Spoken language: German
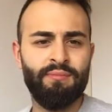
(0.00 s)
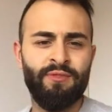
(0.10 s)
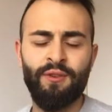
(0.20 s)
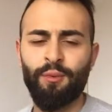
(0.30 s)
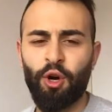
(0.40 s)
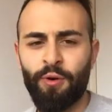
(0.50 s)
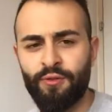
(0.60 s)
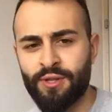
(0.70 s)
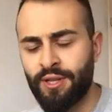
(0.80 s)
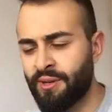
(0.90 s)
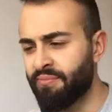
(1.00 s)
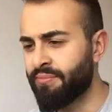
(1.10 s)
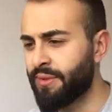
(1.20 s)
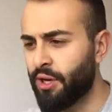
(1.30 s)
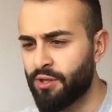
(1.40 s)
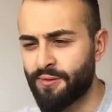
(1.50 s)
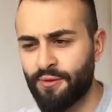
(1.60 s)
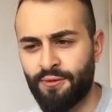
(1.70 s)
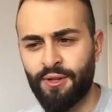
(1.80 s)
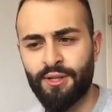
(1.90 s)
wie viel braucht man fürs Leben?
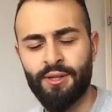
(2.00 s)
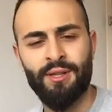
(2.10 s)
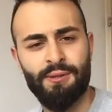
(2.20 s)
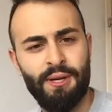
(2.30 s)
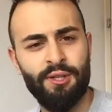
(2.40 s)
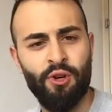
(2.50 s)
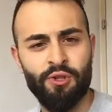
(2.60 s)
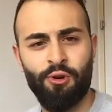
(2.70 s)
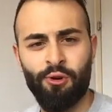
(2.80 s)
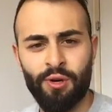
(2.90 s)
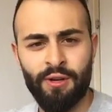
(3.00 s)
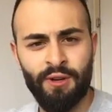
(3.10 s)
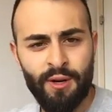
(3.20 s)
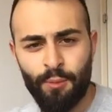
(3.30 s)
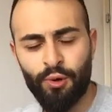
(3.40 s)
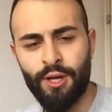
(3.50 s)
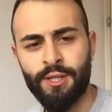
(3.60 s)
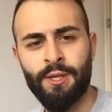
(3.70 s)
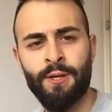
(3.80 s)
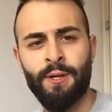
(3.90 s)
1500, 2000 Euro Gewinn im
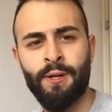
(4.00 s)
Monat,